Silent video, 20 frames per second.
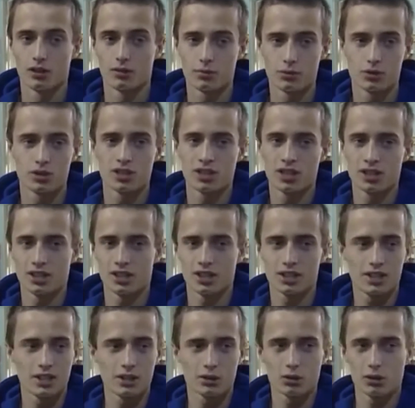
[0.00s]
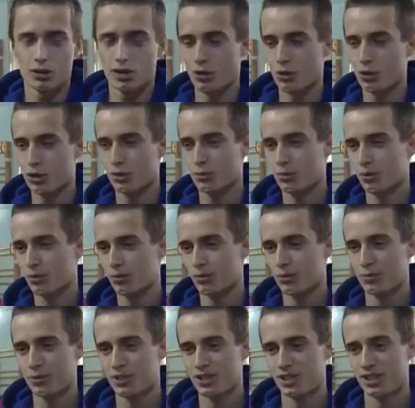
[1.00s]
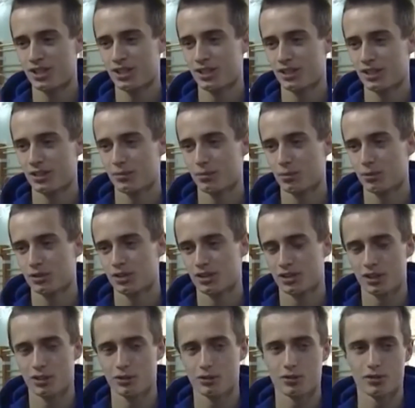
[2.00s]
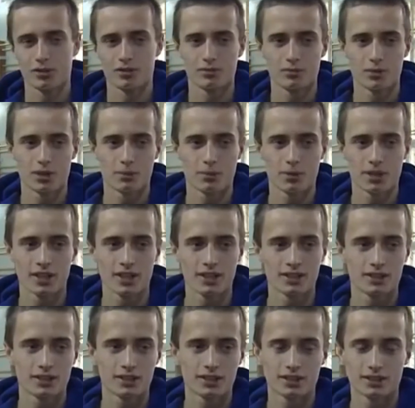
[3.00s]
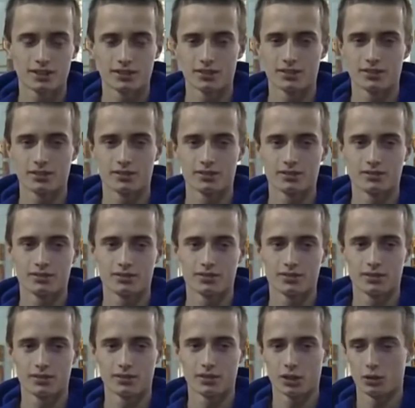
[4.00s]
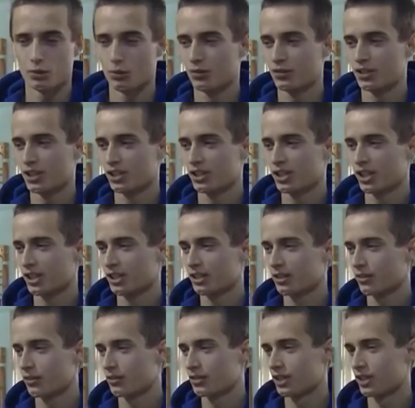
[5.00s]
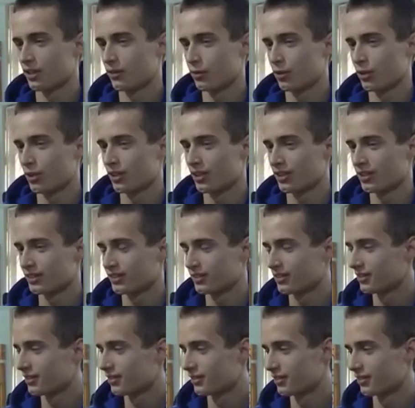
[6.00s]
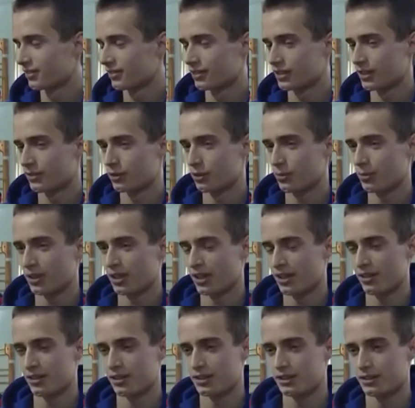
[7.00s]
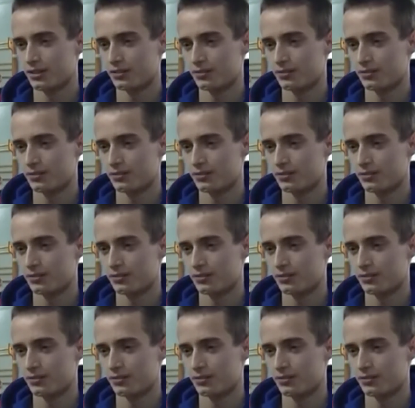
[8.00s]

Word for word: Впечатления какие? Ну, хорошие могут быть впечатления после такого мероприятия. Я думаю, все счастливы, все довольны, всем все понравилось.